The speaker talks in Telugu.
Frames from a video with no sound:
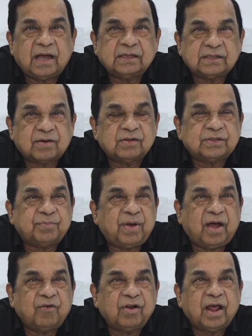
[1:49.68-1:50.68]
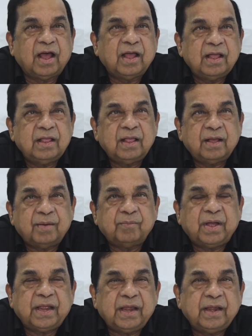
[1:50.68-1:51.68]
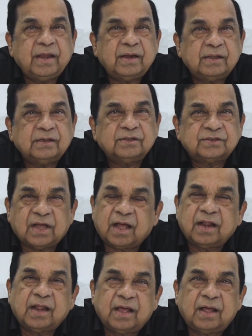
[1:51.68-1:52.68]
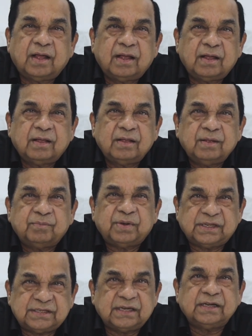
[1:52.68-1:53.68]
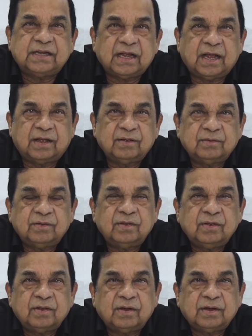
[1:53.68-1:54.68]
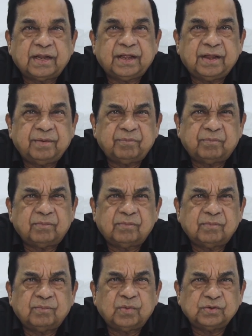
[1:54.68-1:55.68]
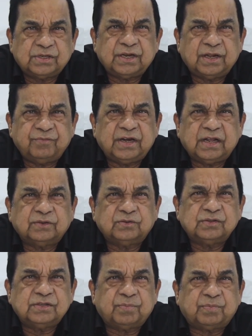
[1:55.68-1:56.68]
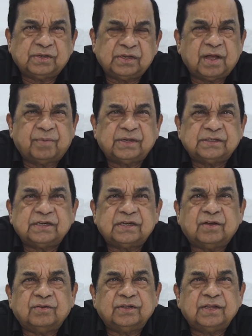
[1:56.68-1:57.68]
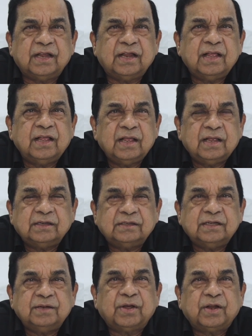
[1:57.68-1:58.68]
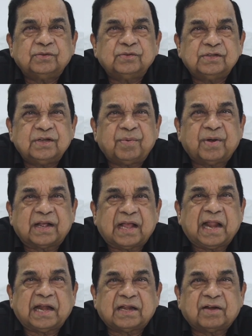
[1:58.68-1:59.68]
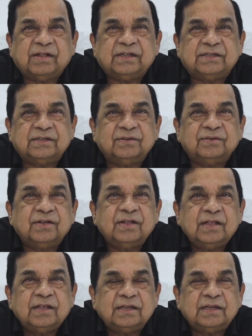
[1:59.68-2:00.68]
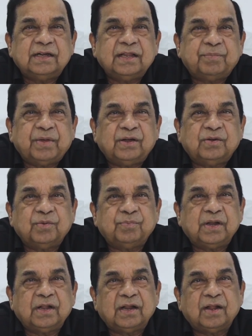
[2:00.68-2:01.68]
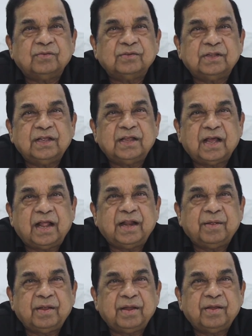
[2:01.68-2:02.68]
ఆ తర్వాత భావన అమ్మాయి చాలా ప్లెజెంట్గా అంటే బహుశా నేను విడిగా చూసినప్పుడు ఇంకా ప్లెజెంట్గా ఉంది సినిమాలో చూసినప్పుడు ఆ క్యారెక్టర్ వైజ్ ఏంటి పల్లెటూరు పిల్ల ఎలా ఉంది అనే